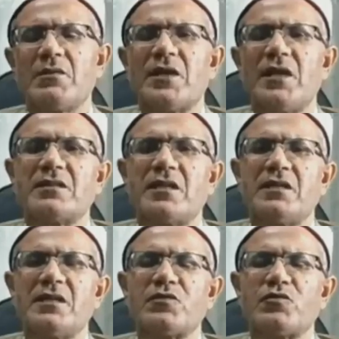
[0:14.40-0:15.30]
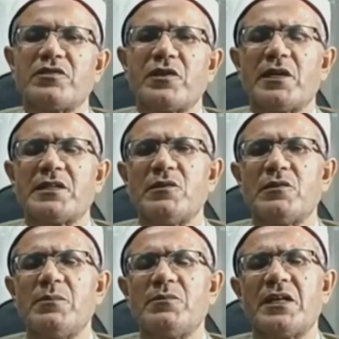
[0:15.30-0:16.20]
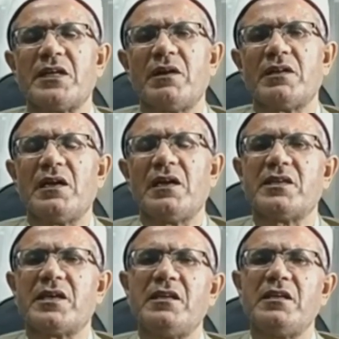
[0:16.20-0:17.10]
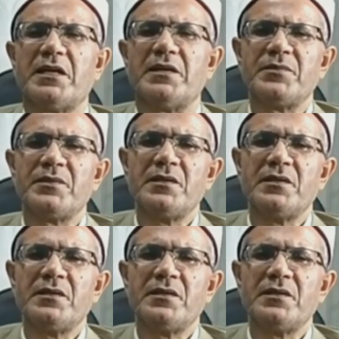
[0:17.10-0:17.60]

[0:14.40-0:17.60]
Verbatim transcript: مساله ان يترك زوجته خمس سنوات هذه جريمه